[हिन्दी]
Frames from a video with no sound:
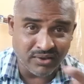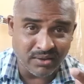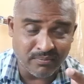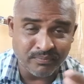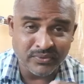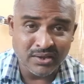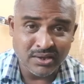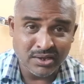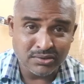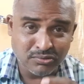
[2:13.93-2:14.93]
फैप
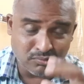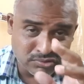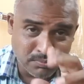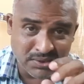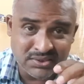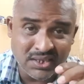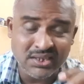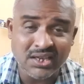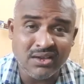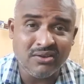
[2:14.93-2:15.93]
तो उसमें से
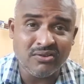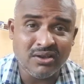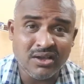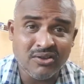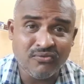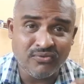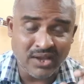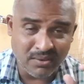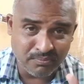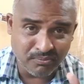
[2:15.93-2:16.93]
ही ये
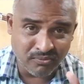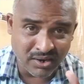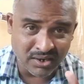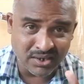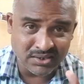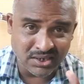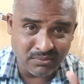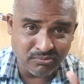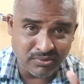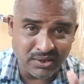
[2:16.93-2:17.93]
फैप वर्ड का
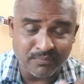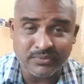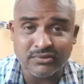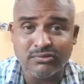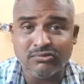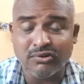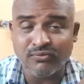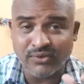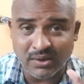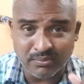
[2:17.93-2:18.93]
जन्म हुआ है तो नो
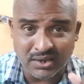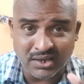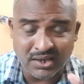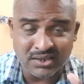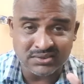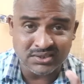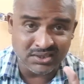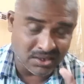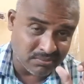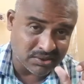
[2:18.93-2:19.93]
फैप का
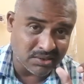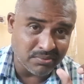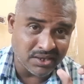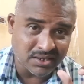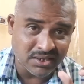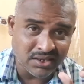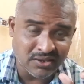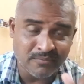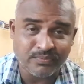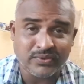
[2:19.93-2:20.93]
सीधा मतलब है कि
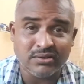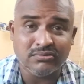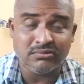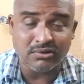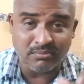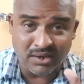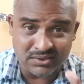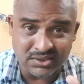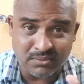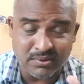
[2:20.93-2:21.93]
नो
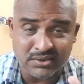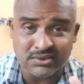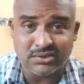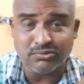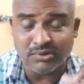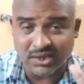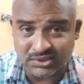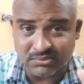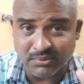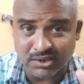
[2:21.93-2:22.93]
मास्टर बेशन नो
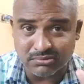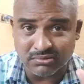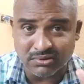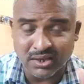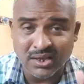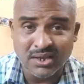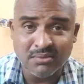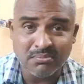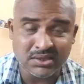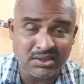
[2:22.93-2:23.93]
हस्त मैथुन
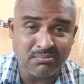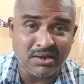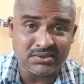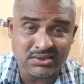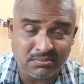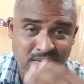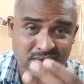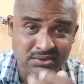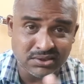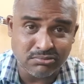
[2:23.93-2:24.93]
मतलब मास्टर
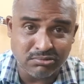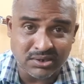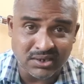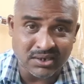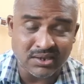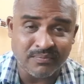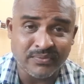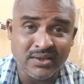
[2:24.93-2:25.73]
बेशन से दूर रहना